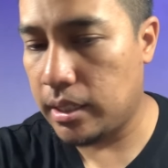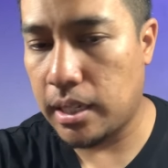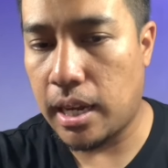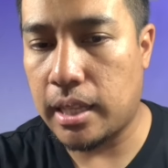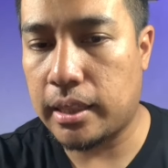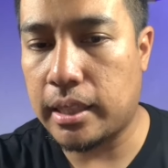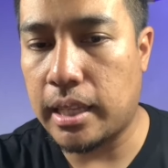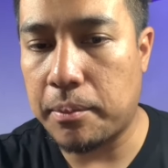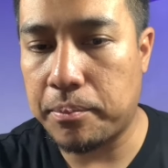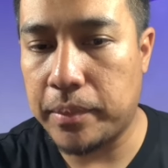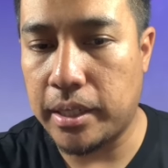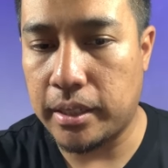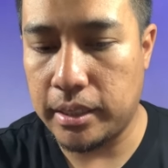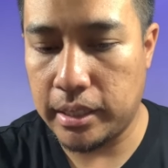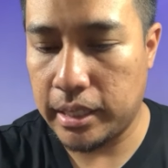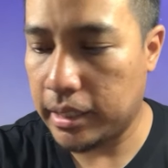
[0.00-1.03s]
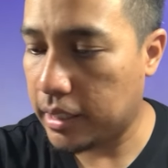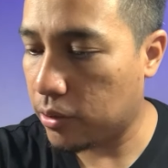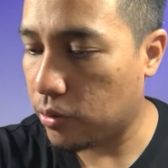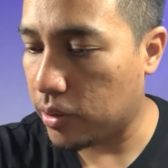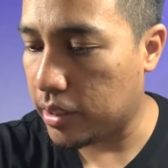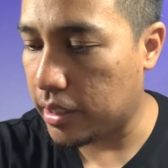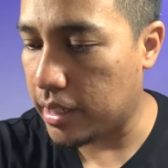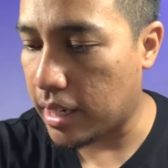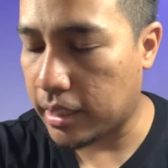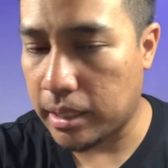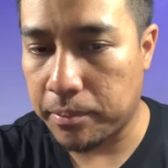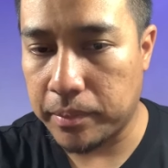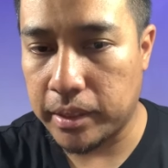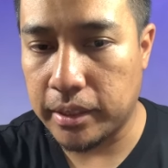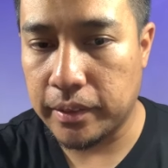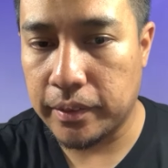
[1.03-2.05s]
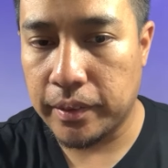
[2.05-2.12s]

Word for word: atapnya ini kayaknya udah jadi atap nih